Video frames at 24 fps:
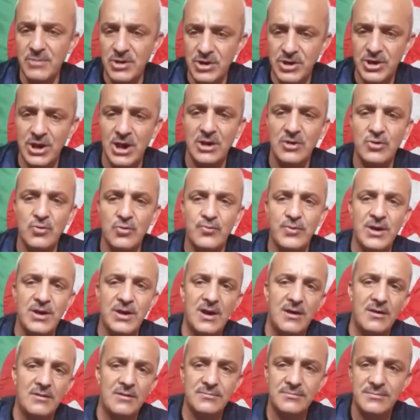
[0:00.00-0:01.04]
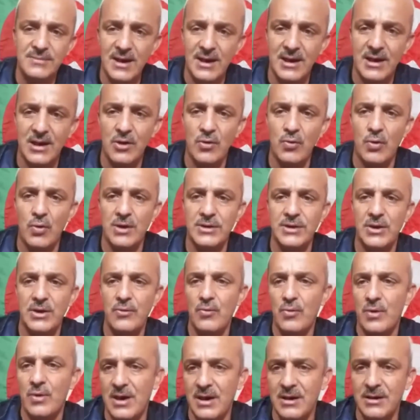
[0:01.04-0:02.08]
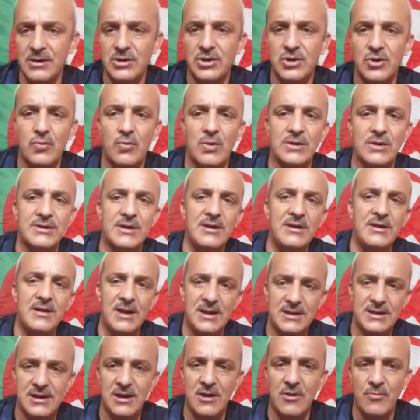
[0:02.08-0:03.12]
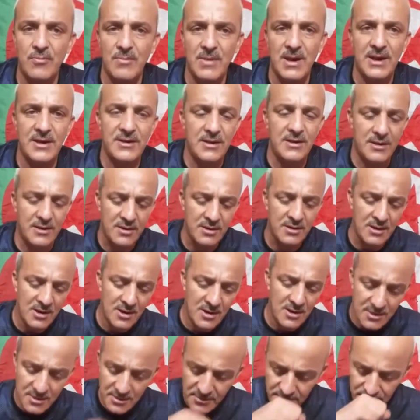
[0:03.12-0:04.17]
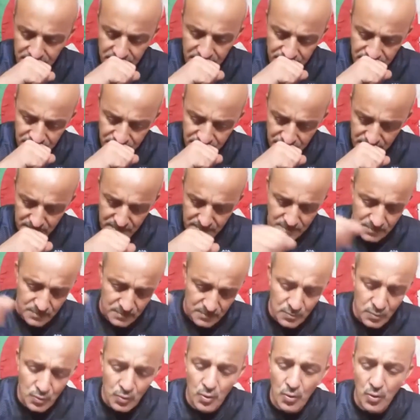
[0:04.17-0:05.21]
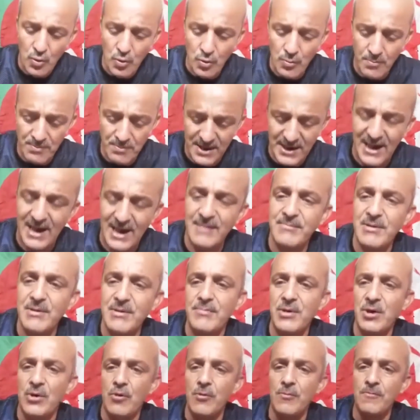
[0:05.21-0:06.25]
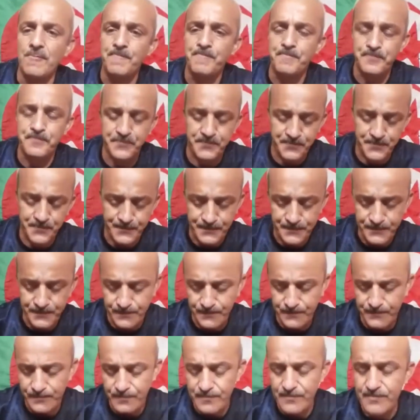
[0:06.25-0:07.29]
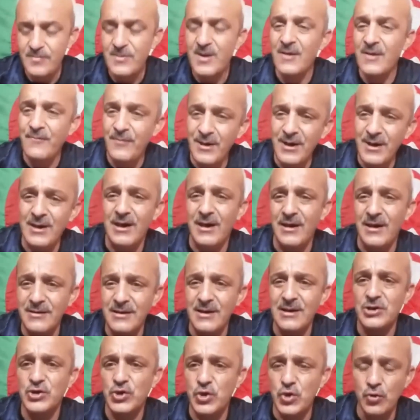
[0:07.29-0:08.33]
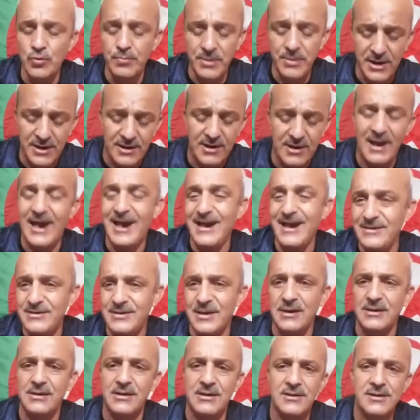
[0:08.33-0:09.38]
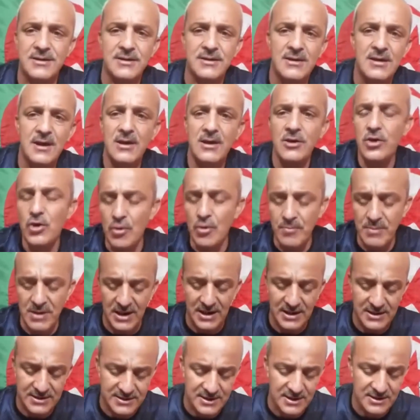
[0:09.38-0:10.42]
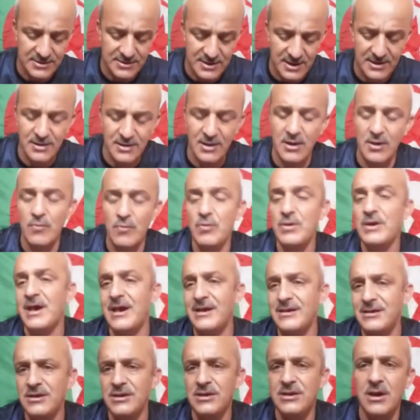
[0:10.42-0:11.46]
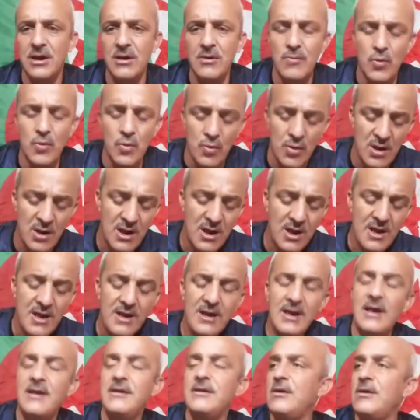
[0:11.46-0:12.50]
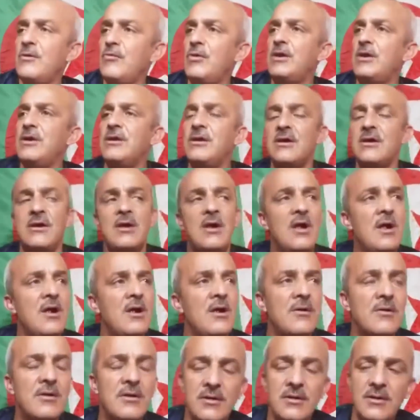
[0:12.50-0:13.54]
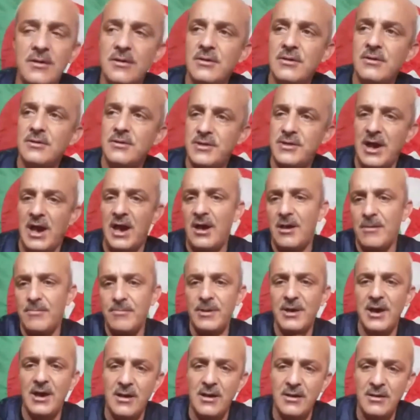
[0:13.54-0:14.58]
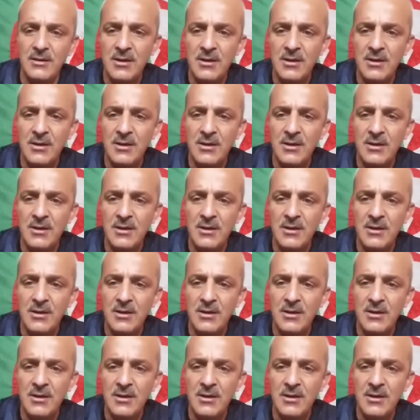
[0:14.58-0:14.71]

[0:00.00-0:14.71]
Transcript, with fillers: يشاهدوا فينا داخل الوطن وخارج الوطن الناس اللي معنا نقول لكم مرحبا بكم في قناه شوبير عين تدلس اليوم الحصه تاعنا وين غادي نتكلموا يعني وين آه، صاحبنا